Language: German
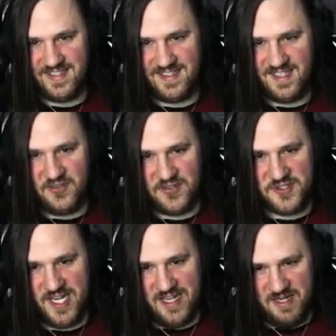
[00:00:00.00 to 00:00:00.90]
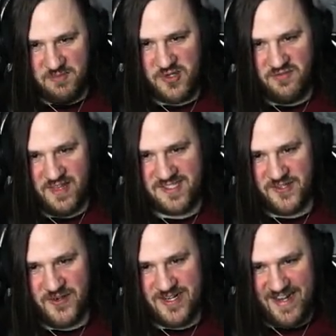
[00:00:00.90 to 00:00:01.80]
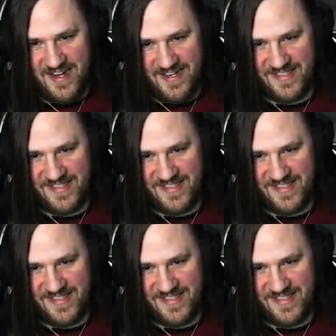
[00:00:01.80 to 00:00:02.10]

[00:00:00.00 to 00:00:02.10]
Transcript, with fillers: Ich verstehe deine Motivation nicht.